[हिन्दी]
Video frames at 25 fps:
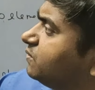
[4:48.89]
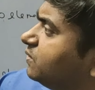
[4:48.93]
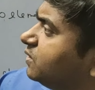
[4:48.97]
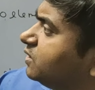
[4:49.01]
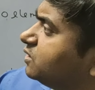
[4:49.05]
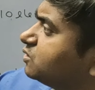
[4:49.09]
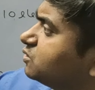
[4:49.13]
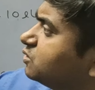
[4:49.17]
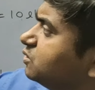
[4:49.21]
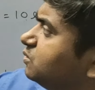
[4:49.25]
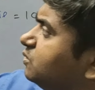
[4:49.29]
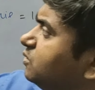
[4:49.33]

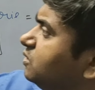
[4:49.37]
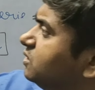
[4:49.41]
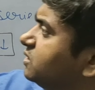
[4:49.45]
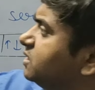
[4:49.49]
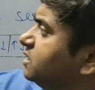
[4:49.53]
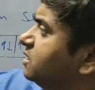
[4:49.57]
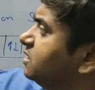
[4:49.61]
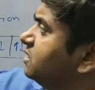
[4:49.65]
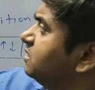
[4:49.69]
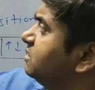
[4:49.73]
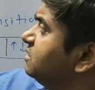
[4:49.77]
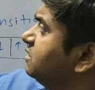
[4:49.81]
फर्स्ट को
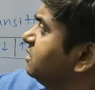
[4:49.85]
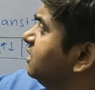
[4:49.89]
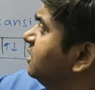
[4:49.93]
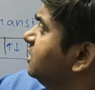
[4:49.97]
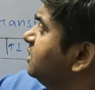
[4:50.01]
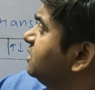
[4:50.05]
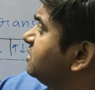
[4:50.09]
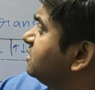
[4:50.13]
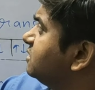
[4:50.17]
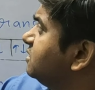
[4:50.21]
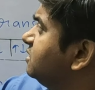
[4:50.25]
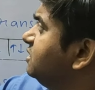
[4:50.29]
बोलते हैं
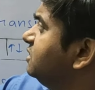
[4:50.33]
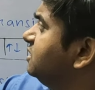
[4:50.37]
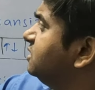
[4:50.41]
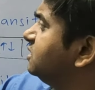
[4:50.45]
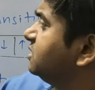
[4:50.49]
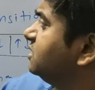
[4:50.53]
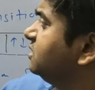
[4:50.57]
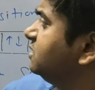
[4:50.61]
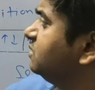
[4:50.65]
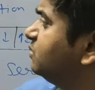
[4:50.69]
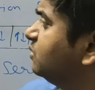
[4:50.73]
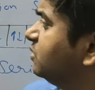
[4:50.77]
थ्री
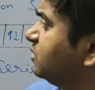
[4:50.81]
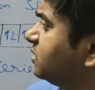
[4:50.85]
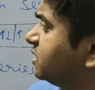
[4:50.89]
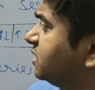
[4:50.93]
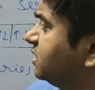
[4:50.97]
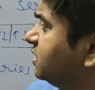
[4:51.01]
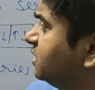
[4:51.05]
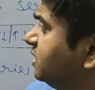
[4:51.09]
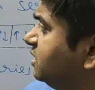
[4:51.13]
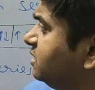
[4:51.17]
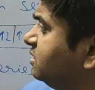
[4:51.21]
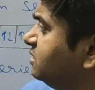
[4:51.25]
सीरीज
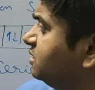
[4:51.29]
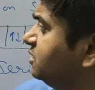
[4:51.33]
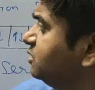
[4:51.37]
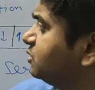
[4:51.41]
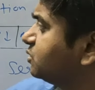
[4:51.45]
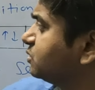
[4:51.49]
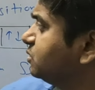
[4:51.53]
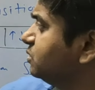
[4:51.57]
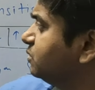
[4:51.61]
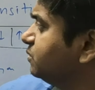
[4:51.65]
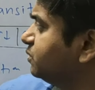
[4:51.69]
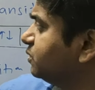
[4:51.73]
बोलते हैं
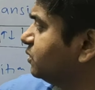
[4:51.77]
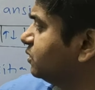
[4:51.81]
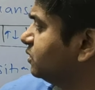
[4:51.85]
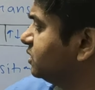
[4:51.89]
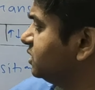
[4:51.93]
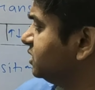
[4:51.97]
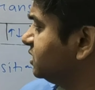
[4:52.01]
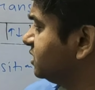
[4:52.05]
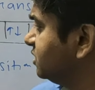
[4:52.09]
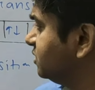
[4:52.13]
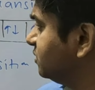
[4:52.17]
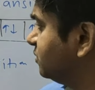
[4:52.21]
इसको
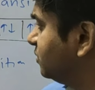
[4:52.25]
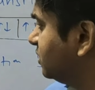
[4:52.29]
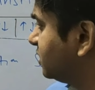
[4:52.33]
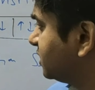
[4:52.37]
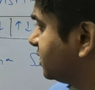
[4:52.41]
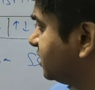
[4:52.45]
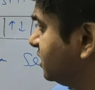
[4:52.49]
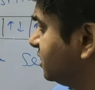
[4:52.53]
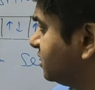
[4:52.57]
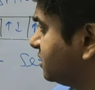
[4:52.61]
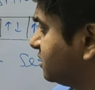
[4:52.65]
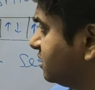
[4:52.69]
फोर सीरीज
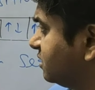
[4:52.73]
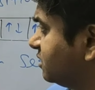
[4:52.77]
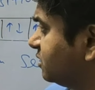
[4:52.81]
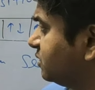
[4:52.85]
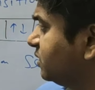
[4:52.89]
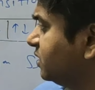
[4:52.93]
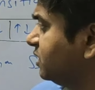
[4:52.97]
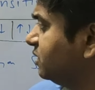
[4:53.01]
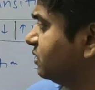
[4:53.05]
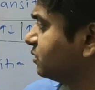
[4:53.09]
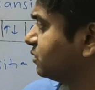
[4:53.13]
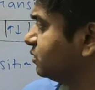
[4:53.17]
बोलते हैं
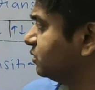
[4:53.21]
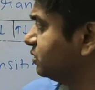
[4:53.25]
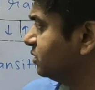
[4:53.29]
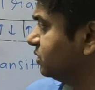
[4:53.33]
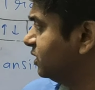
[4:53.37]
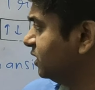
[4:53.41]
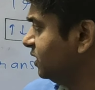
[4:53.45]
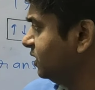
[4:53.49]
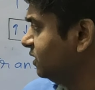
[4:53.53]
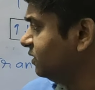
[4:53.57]
थर्ड वाले को